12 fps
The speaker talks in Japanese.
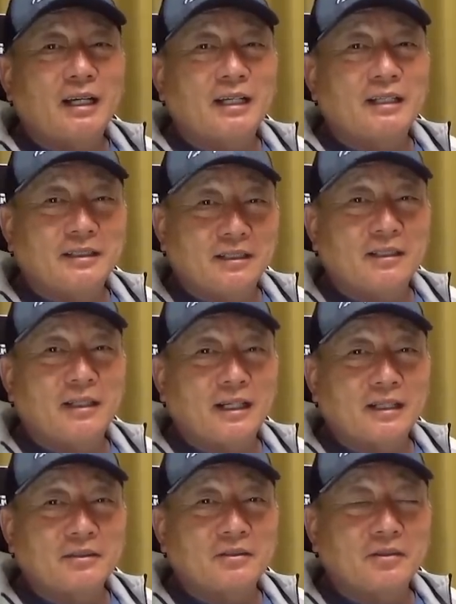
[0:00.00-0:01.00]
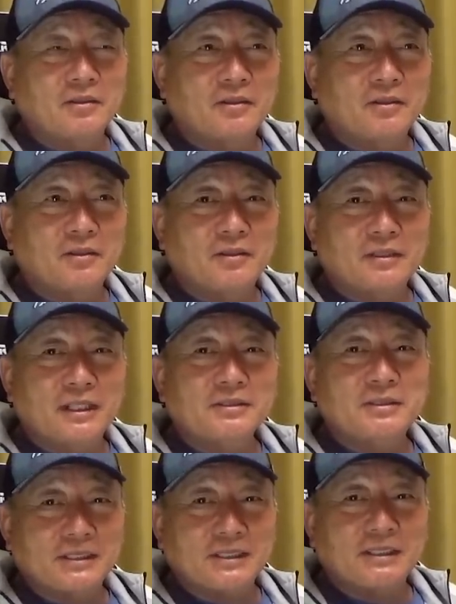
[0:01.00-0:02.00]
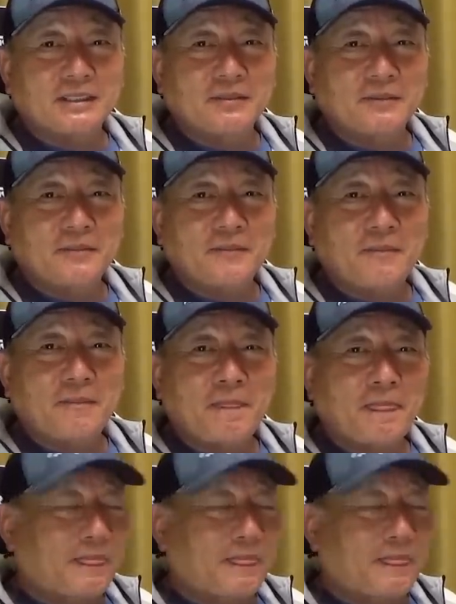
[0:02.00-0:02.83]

ミドルネームが、ね、ああの達治そうそうそう